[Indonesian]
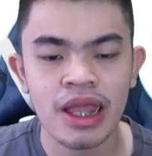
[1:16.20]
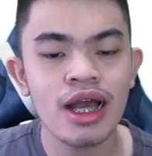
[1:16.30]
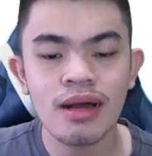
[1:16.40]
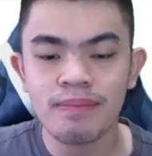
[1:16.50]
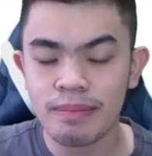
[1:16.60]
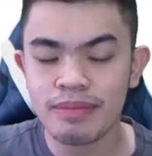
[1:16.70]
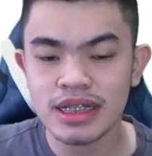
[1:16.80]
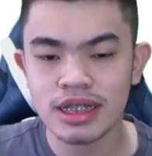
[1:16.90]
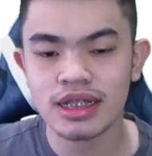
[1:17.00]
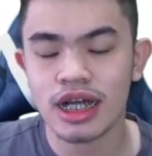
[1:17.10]

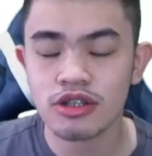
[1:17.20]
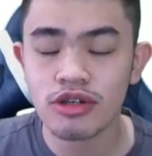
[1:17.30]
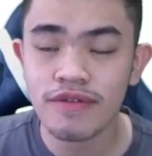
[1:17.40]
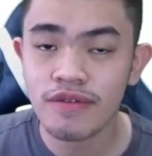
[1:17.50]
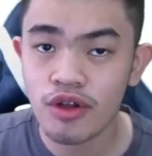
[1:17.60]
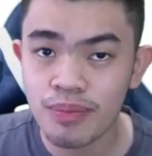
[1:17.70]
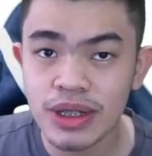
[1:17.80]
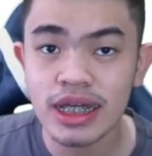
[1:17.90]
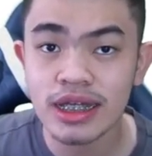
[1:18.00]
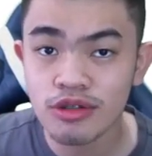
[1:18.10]
publishernya atau
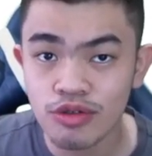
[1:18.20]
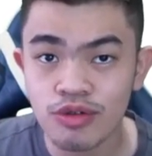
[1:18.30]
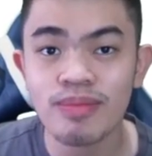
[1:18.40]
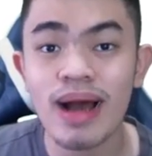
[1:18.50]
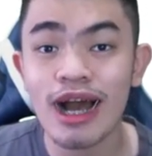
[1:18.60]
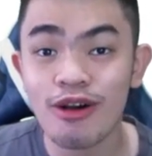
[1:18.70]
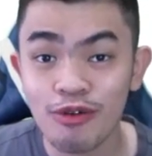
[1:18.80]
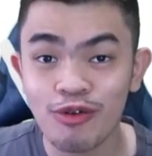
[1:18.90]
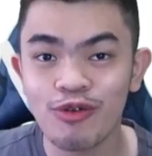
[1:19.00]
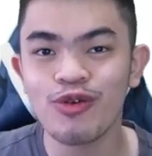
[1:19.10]
developernya itu
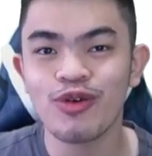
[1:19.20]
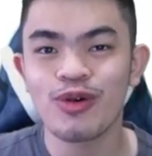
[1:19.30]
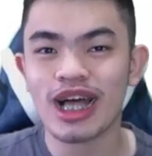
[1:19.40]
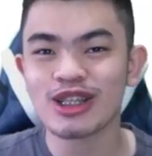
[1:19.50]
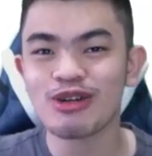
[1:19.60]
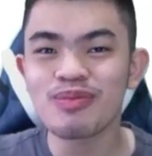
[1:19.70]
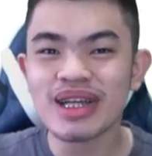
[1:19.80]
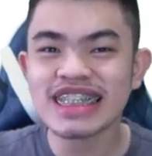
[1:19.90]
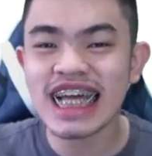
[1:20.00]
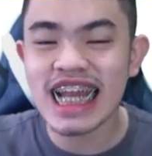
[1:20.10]
mau atau
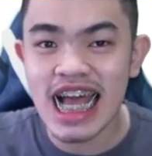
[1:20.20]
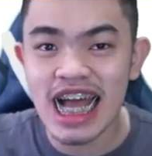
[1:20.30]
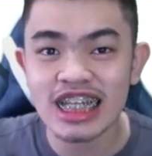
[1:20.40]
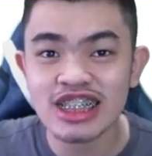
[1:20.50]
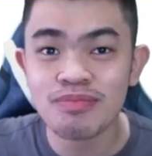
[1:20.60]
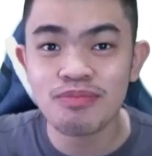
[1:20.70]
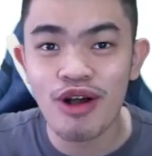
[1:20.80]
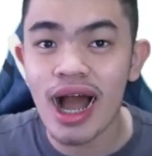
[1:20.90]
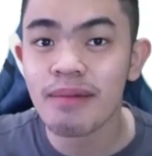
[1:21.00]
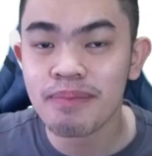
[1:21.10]
merencanakan
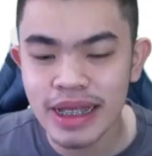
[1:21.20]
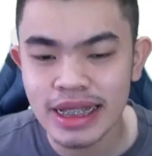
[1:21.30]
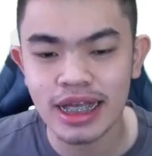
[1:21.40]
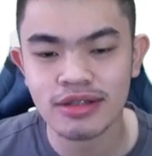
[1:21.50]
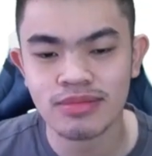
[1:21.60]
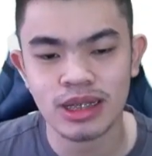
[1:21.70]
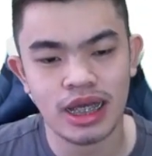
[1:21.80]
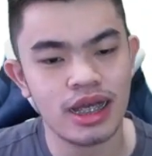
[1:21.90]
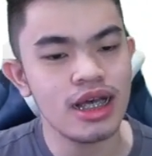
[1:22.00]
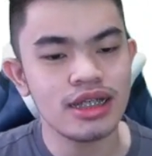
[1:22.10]
sebuah update ya teman ya.
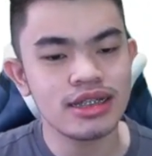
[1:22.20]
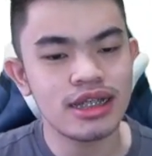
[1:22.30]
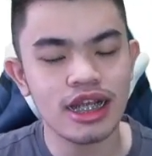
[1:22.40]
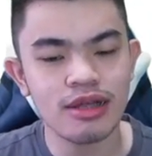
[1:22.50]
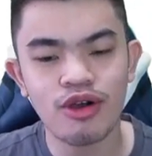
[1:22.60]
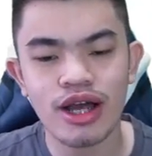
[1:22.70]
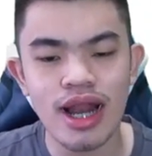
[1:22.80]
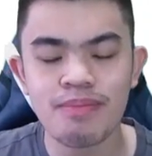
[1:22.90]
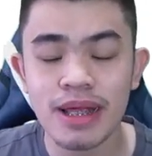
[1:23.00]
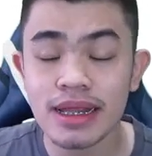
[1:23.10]
Jadi ini bukan
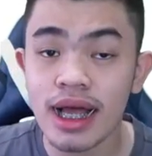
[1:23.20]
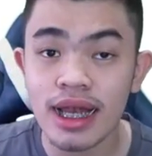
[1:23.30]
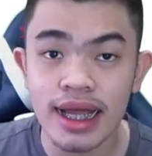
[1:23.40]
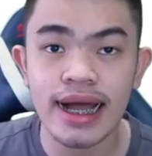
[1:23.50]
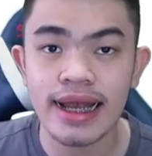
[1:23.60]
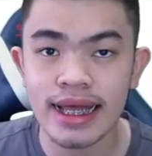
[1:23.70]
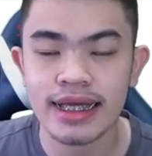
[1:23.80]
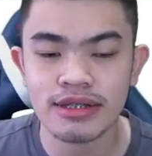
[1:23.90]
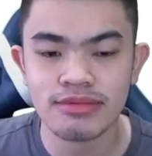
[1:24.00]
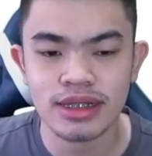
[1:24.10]
update kaleng-kaleng
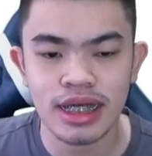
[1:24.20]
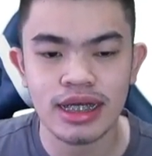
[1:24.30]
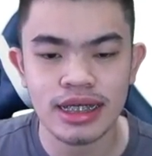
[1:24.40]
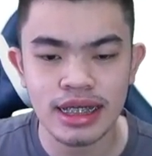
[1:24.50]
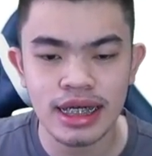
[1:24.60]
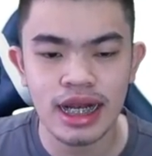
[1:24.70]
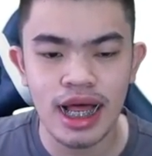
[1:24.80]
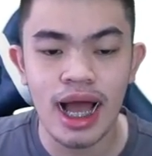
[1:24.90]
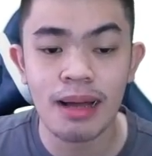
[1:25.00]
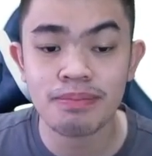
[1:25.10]
ya teman ya. Ini adalah
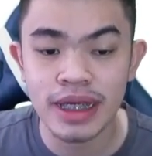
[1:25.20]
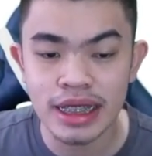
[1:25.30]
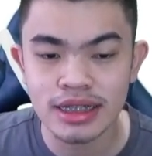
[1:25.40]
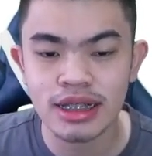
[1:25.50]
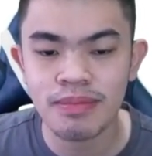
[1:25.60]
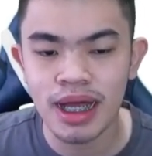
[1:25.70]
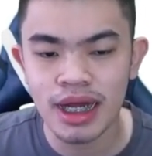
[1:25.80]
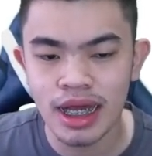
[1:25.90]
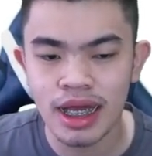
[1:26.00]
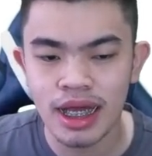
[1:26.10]
update di
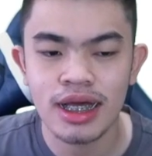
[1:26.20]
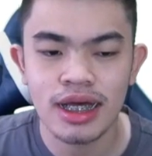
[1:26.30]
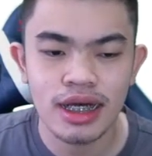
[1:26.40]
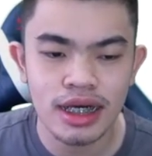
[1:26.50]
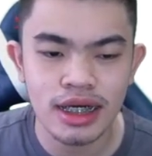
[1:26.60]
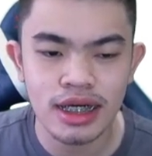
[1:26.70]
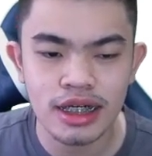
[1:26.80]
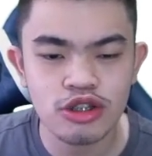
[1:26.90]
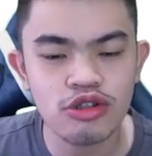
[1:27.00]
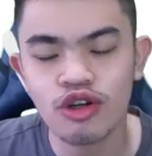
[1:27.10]
mana uh,
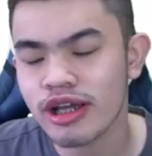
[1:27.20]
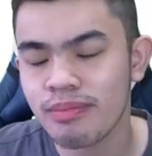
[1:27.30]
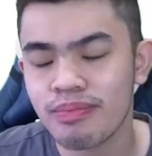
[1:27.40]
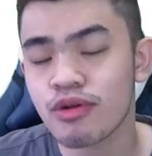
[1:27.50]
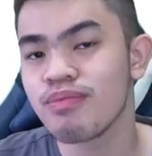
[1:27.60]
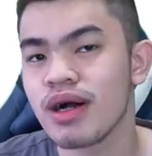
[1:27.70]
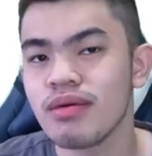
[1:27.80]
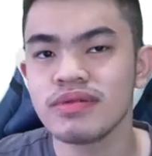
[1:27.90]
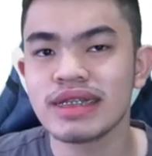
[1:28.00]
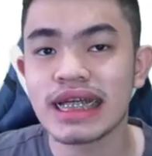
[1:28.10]
judulnya berubah
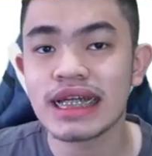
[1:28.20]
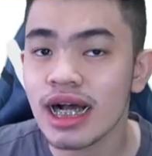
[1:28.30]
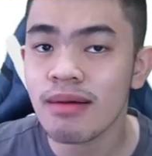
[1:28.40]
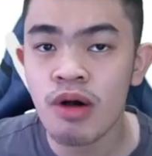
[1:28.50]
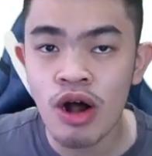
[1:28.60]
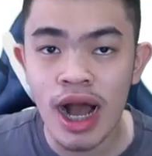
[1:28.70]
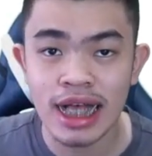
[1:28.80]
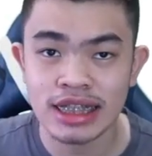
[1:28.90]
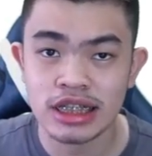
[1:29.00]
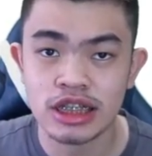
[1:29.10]
menjadi Among
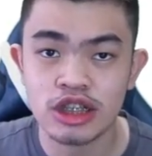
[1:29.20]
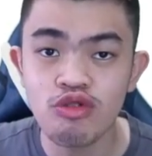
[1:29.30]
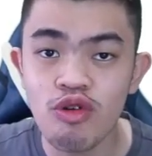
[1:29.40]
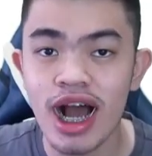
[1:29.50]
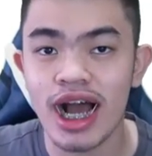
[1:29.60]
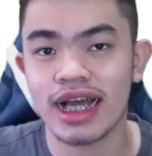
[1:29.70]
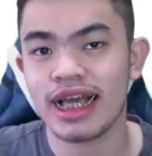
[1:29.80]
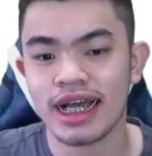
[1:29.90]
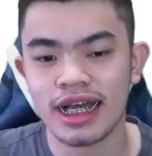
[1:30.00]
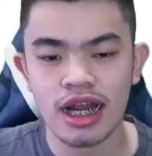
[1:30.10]
Us 2
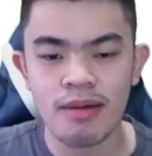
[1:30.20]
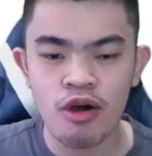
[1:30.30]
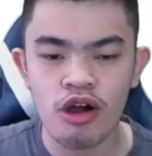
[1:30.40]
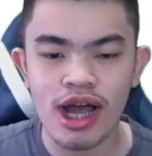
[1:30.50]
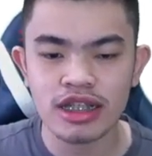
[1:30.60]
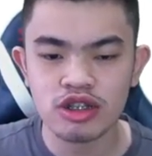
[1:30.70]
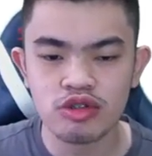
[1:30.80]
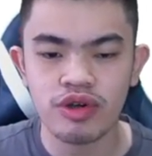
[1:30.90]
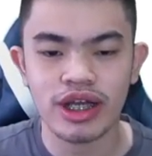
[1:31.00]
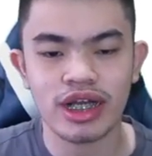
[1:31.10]
ya kan. Among Us
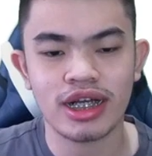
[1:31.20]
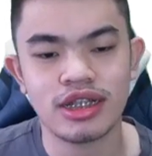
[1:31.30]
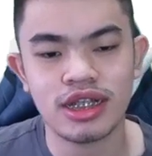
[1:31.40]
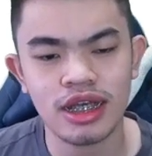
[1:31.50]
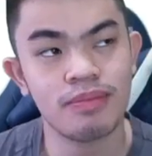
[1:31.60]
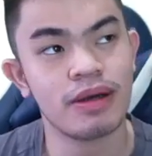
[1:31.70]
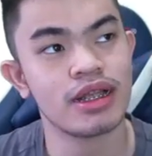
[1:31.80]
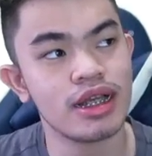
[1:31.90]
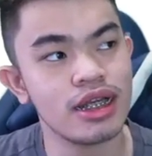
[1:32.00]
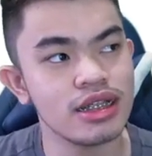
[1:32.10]
2 ya. Jadi
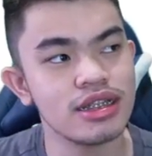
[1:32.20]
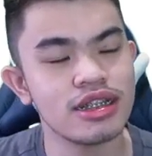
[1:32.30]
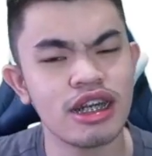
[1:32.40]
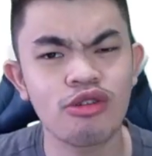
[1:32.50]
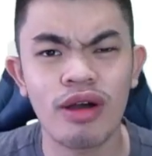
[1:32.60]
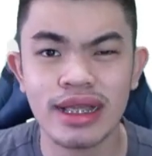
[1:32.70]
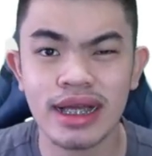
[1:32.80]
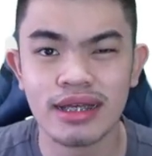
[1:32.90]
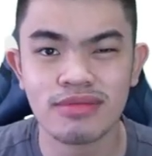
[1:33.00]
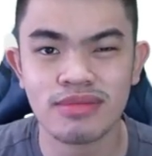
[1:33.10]
ibaratnya ini season 2-nya
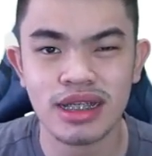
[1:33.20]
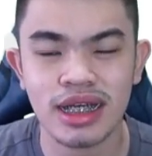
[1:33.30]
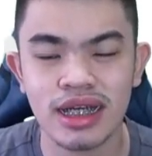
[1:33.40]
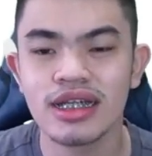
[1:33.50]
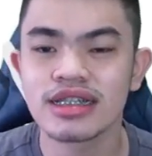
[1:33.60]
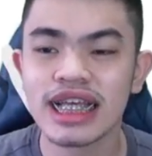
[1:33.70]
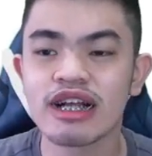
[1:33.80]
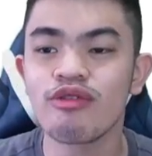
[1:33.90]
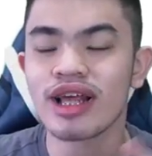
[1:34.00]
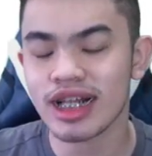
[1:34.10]
lah teman ya.
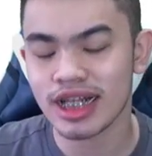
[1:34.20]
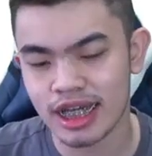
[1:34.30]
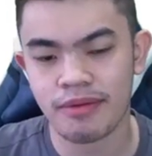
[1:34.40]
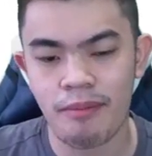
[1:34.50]
Sequelnya.